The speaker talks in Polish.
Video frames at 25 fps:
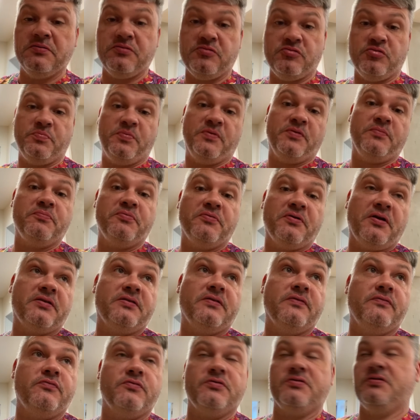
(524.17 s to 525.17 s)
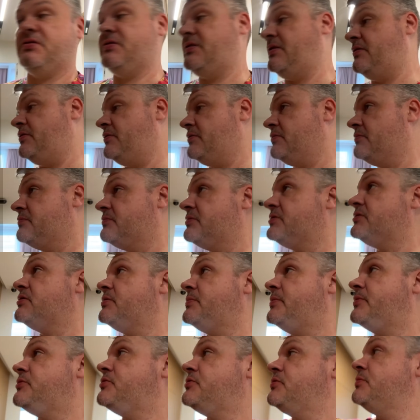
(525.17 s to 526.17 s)
super burata włoska. No,
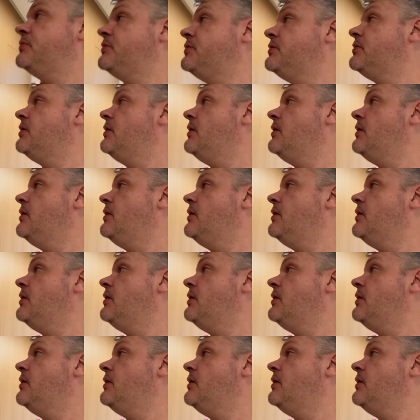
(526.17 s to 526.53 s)
zobaczymy.